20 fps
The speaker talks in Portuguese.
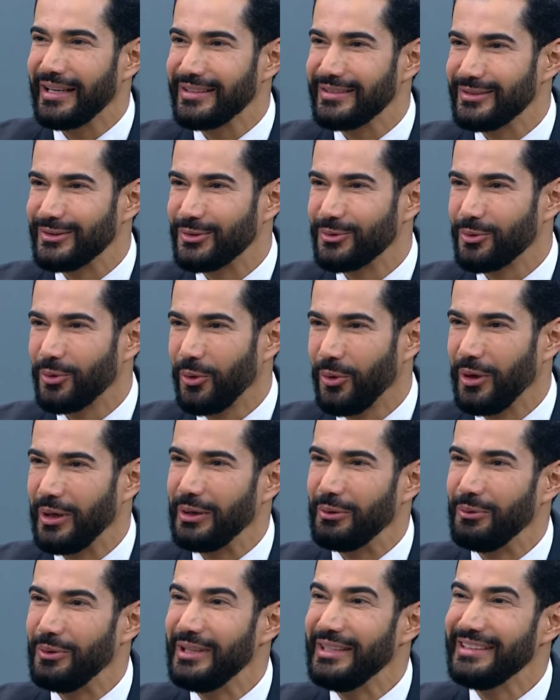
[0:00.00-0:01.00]
que é essa
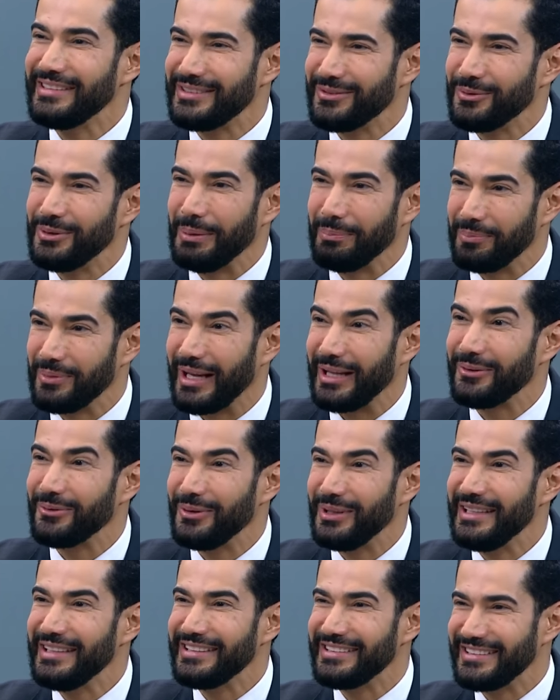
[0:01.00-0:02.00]
história, o, Ulisses, o deputado
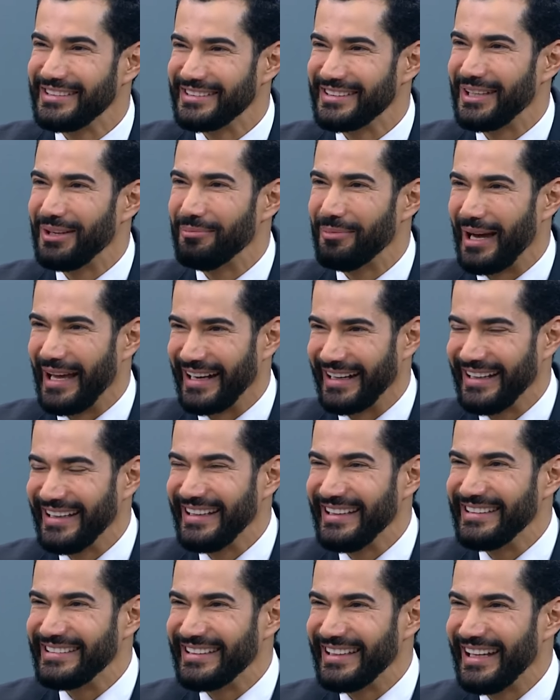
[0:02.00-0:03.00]
Ulisses
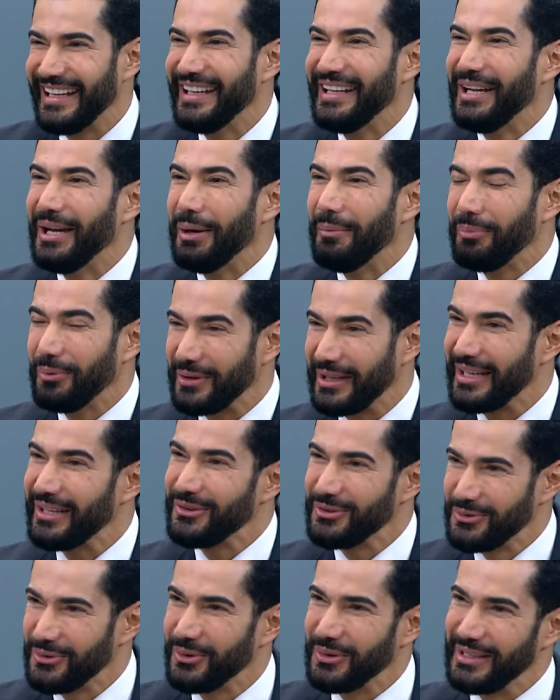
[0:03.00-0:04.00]
Guimarães, né? Por que,
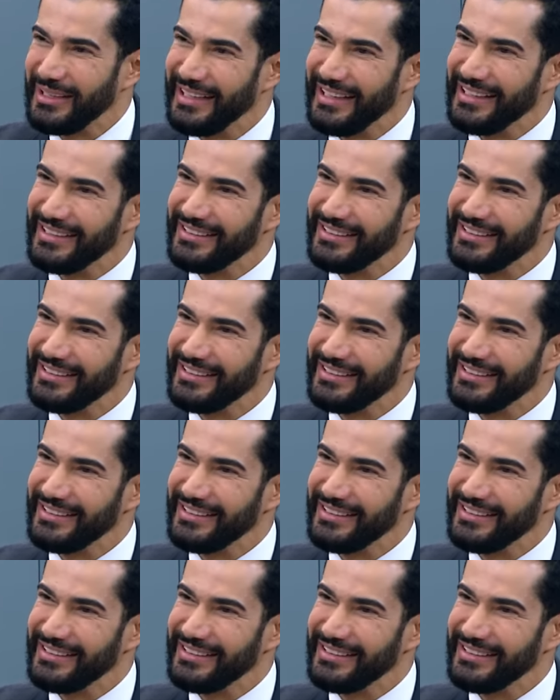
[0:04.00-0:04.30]
que o senhor tem